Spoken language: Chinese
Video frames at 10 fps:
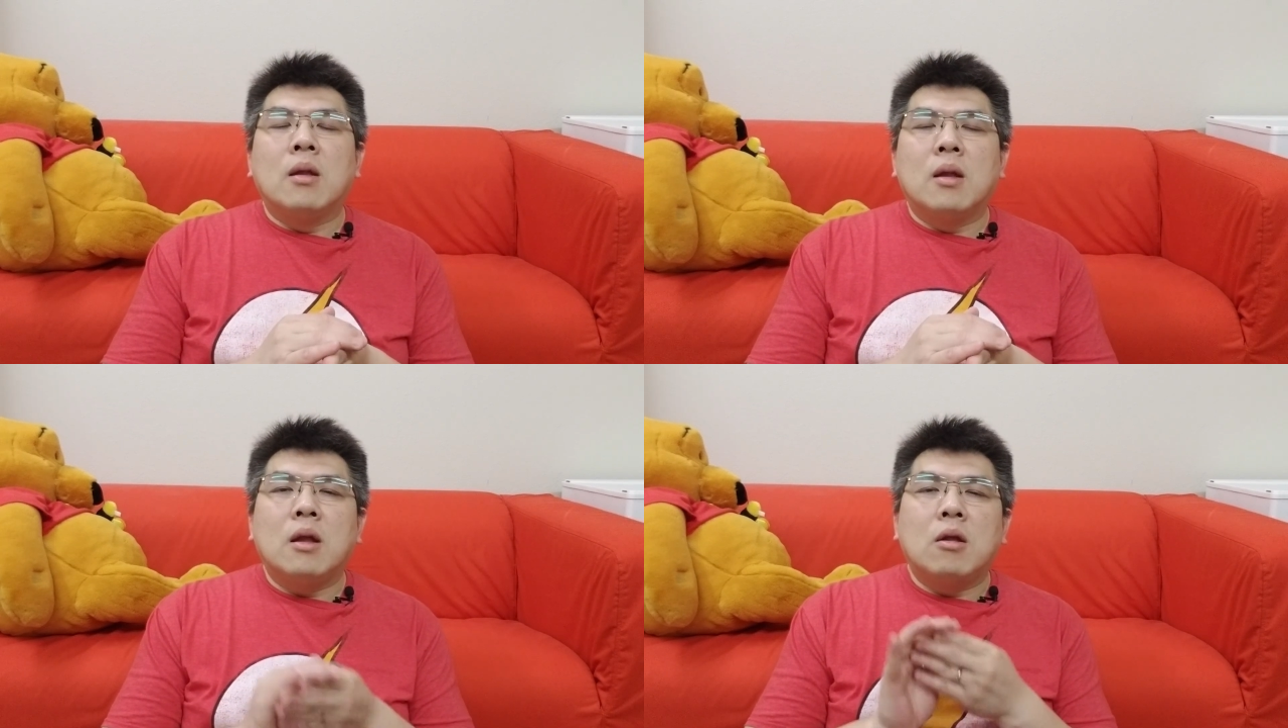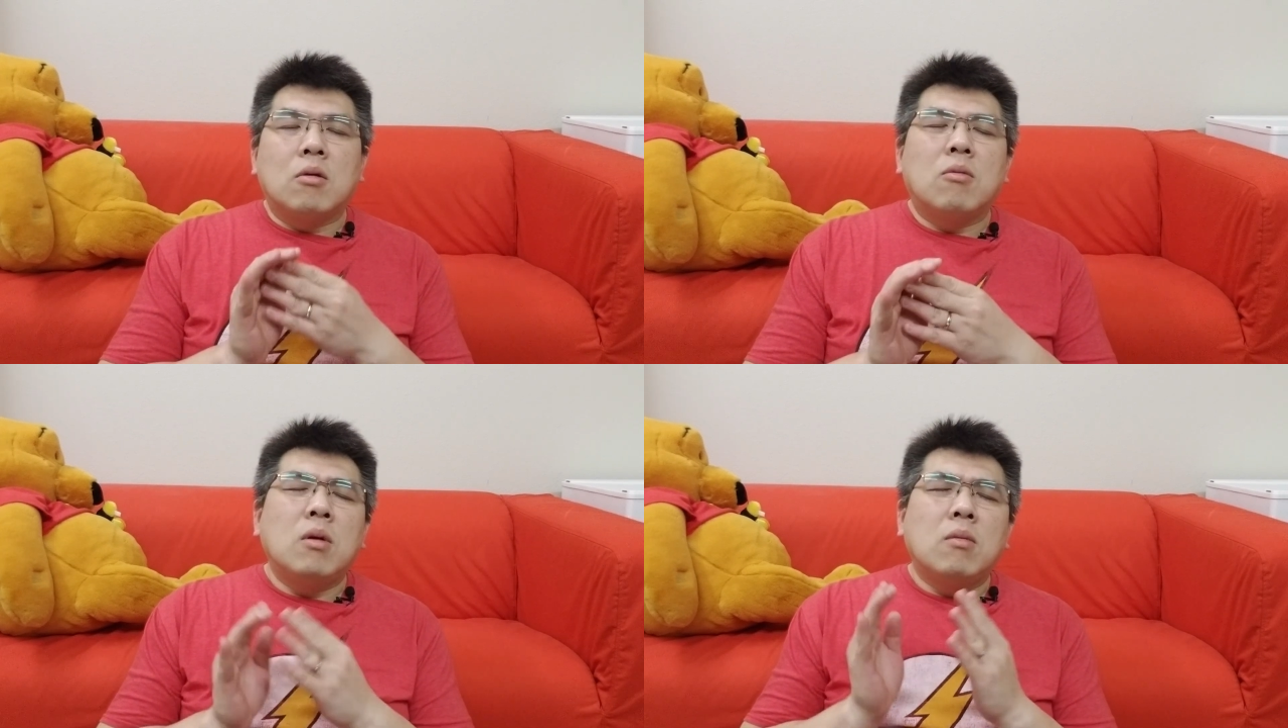那你
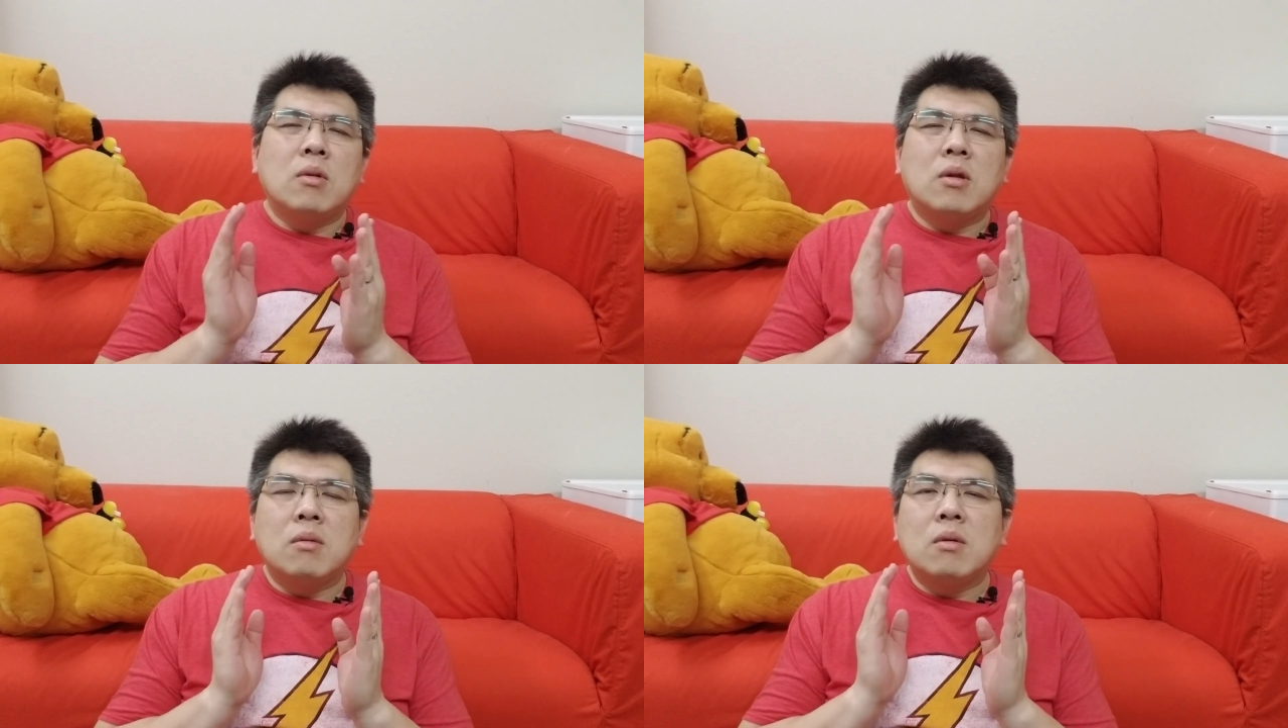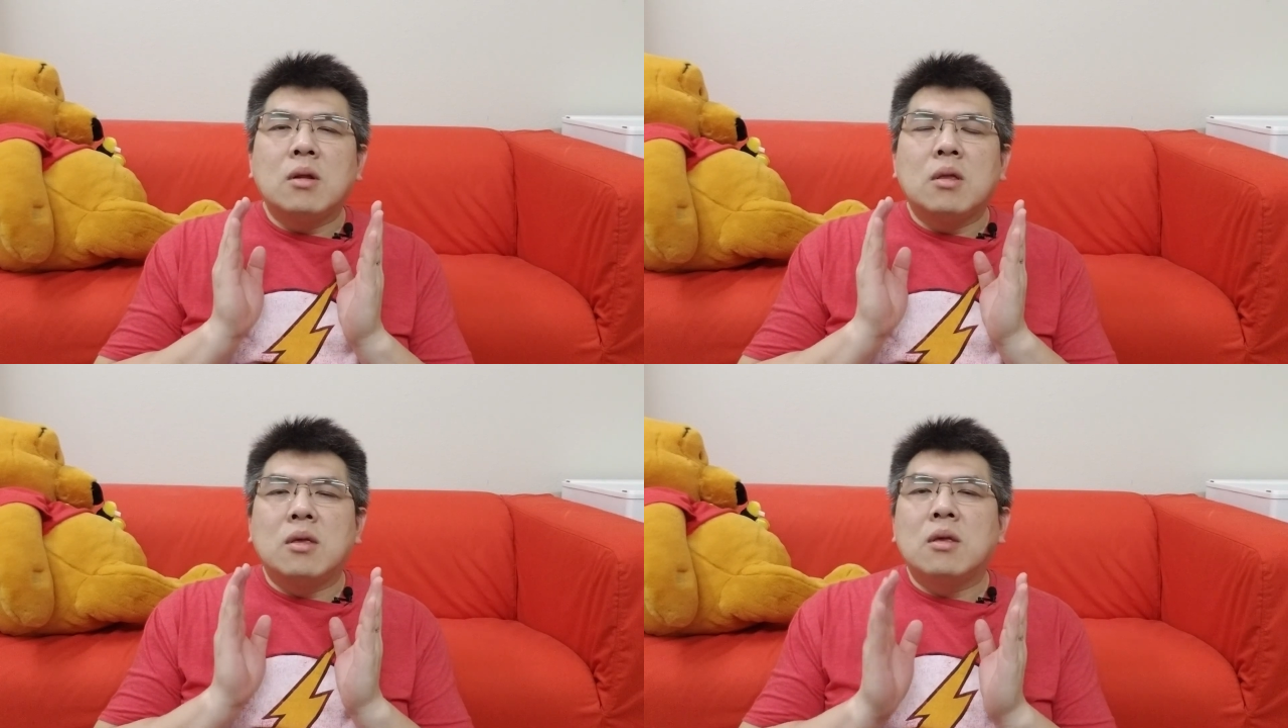说为是不
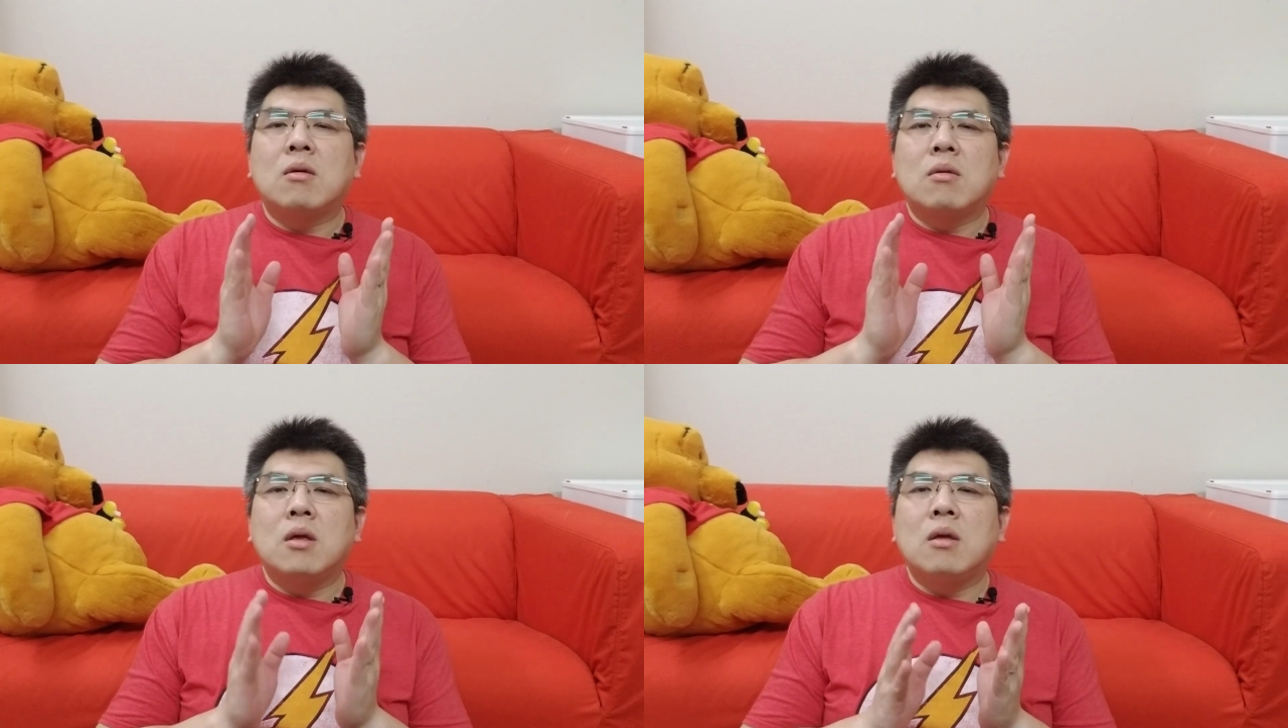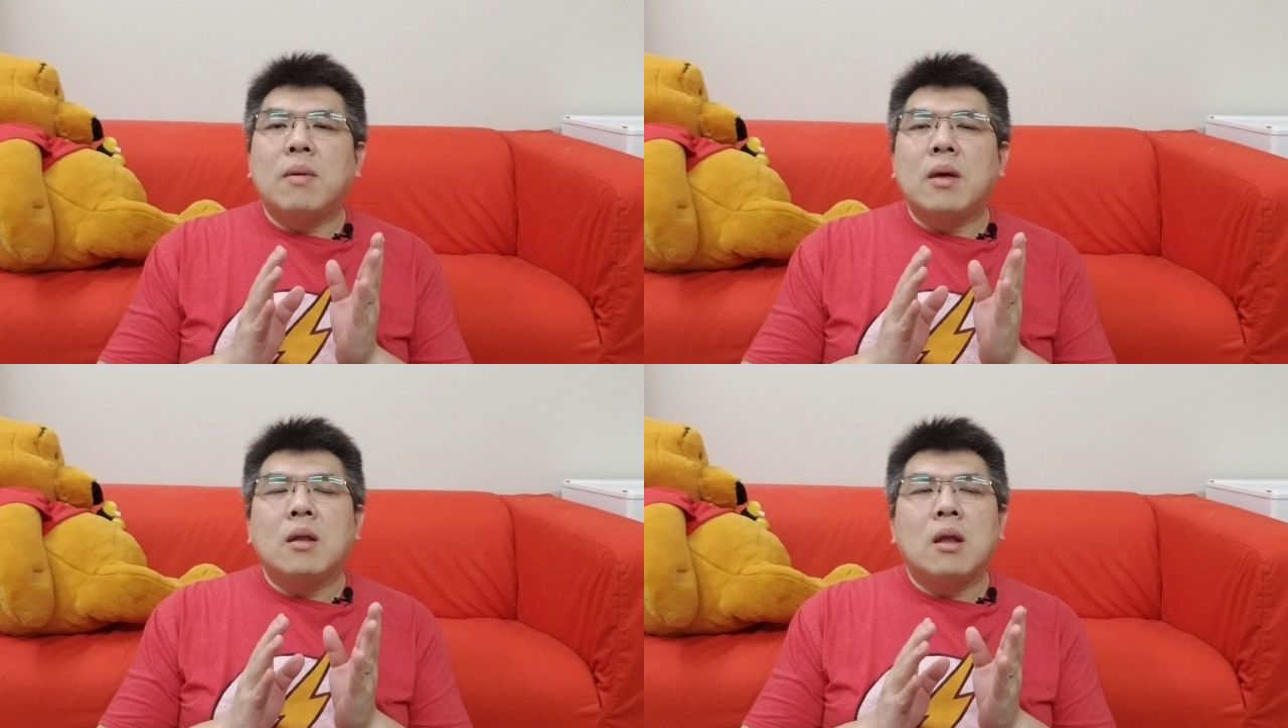是只有 eBay？